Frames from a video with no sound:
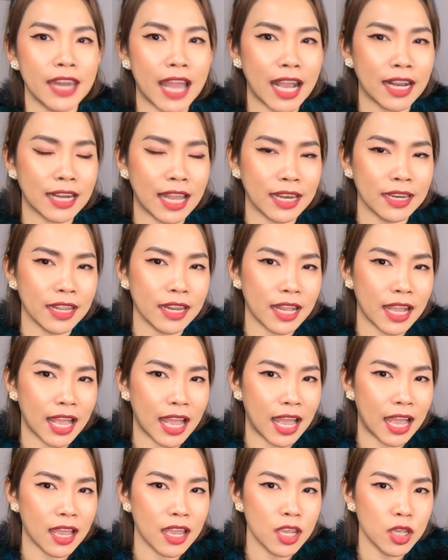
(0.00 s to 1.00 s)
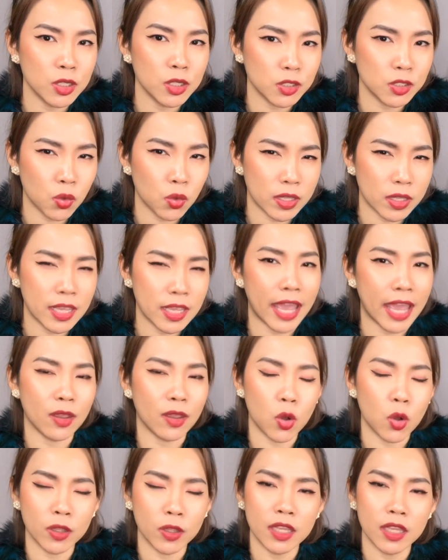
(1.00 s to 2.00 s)
ดังนั้นเนี่ยนะคะส่วนใหญ่
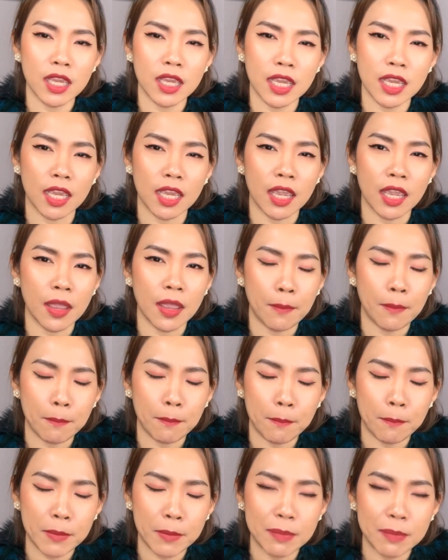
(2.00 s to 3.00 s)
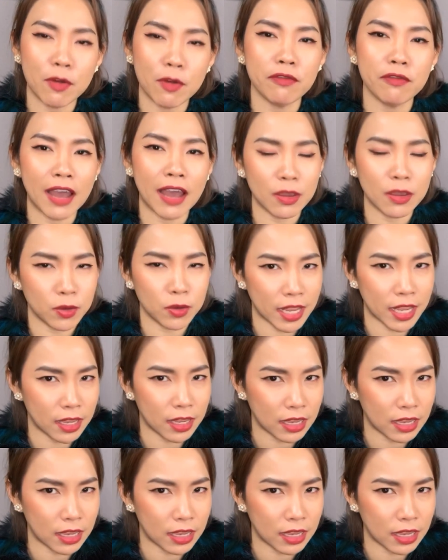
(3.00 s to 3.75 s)
คนที่มีโปรไฟล์อยู่